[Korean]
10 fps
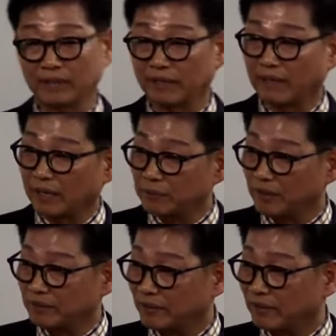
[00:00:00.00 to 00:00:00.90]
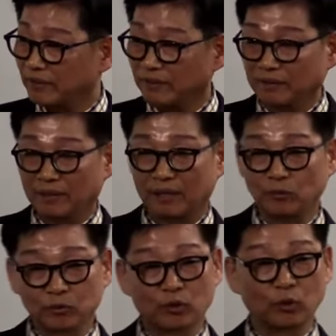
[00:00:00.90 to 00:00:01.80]
공황장애를 앓으면서
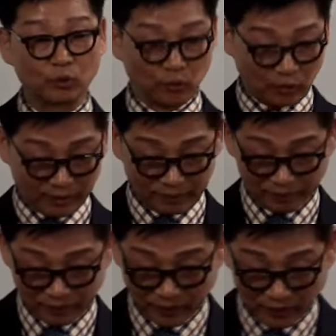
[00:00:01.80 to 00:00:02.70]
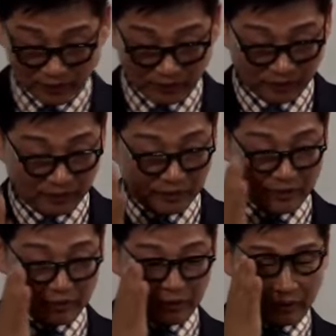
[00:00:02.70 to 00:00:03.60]
한 6개월 동안
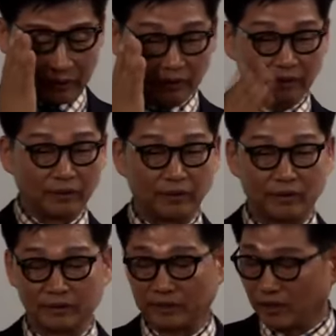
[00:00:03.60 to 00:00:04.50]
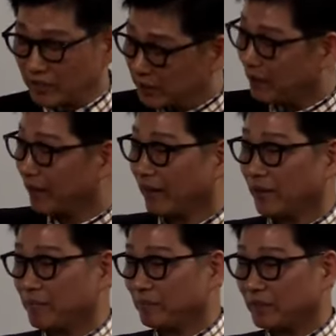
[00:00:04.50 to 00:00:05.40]
어, 그래서 어, 저
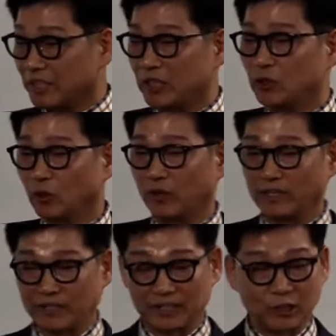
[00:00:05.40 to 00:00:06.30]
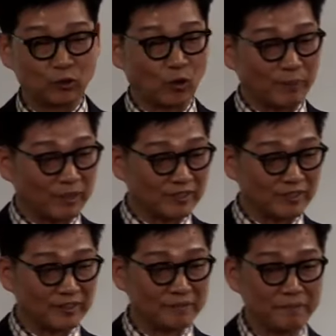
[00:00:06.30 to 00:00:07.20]
지방에 기도원에서
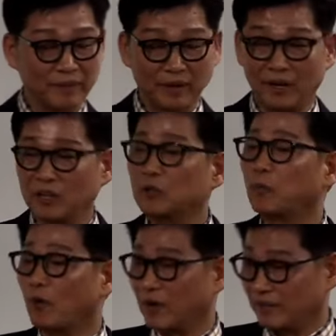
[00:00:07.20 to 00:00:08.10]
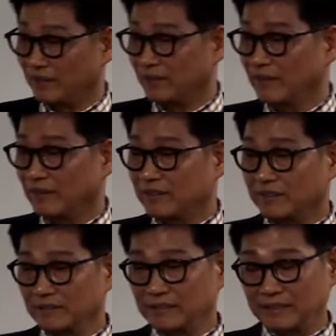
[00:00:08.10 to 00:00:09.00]
기도하면서 어, 극복하는
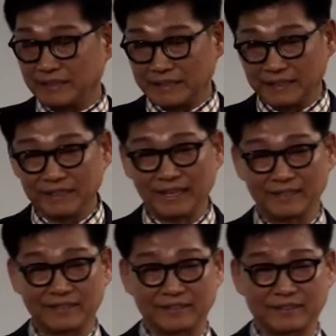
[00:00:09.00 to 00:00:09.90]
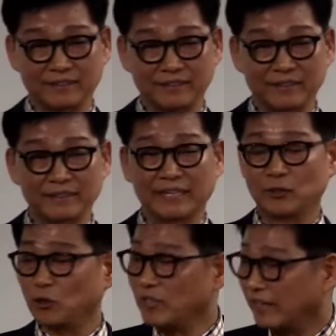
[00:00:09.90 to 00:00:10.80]
그런 시기가 있었어요.
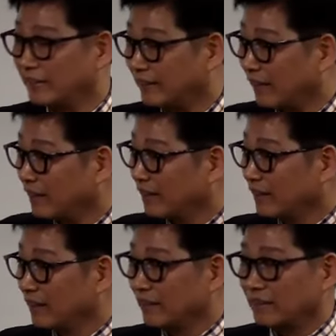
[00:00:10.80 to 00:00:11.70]
제가 초창기 때.